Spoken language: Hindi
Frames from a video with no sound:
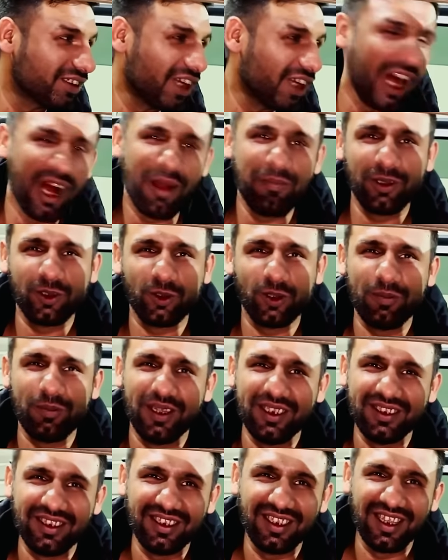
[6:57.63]
काम में थोड़े
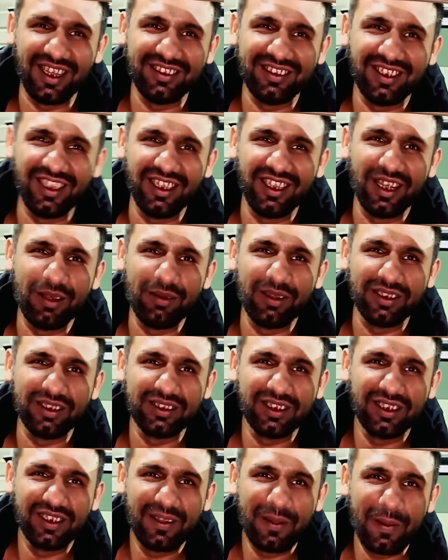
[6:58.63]
बिजी थे इसलिए
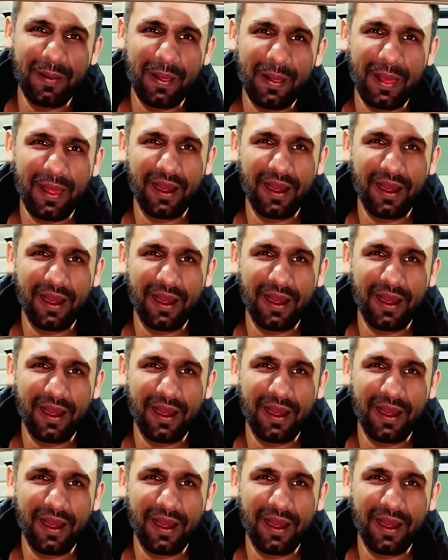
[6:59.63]
बस आ,